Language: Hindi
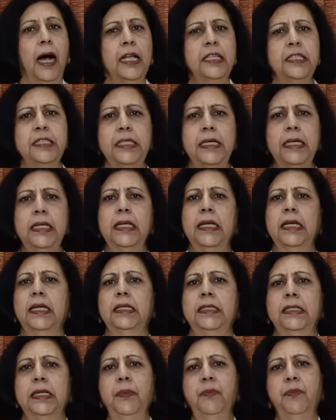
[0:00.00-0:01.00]
अच्छी
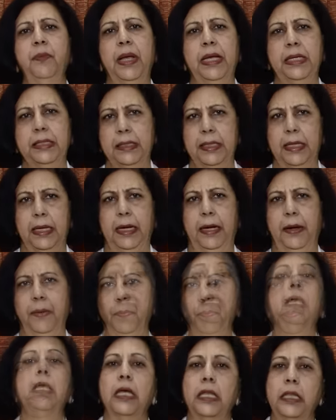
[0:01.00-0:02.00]
तरह से मिक्स करें
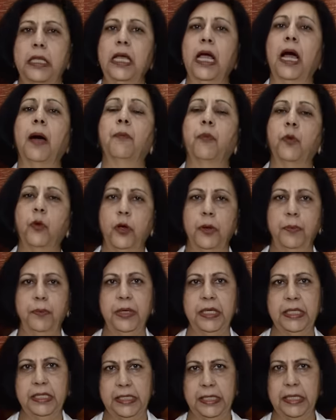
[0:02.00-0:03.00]
यदि आपको ये
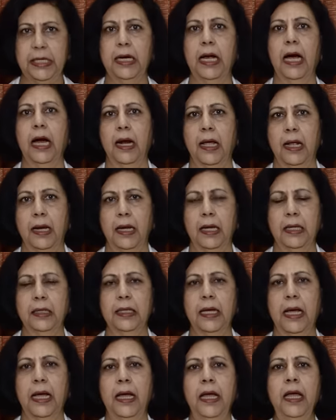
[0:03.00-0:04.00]
मिक्सचर गाढ़ा
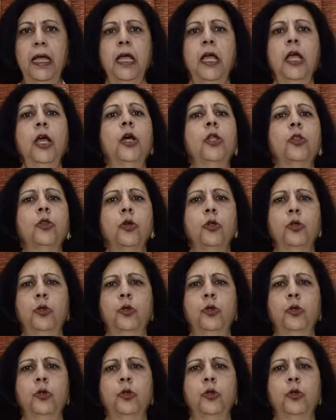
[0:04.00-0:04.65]
लगता है तो